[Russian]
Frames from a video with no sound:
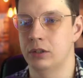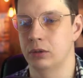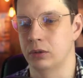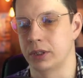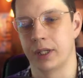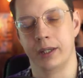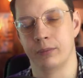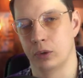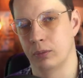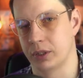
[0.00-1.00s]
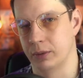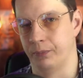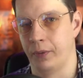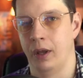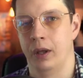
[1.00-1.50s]
то есть каким-то образом
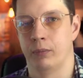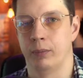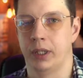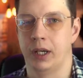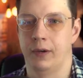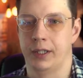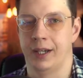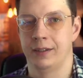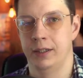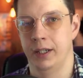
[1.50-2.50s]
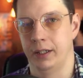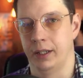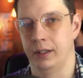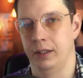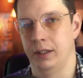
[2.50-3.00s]
публиковать отдельно
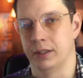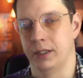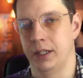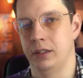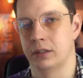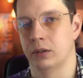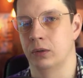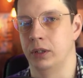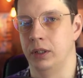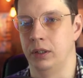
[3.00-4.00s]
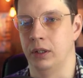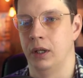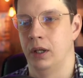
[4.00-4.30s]
и средний слой, и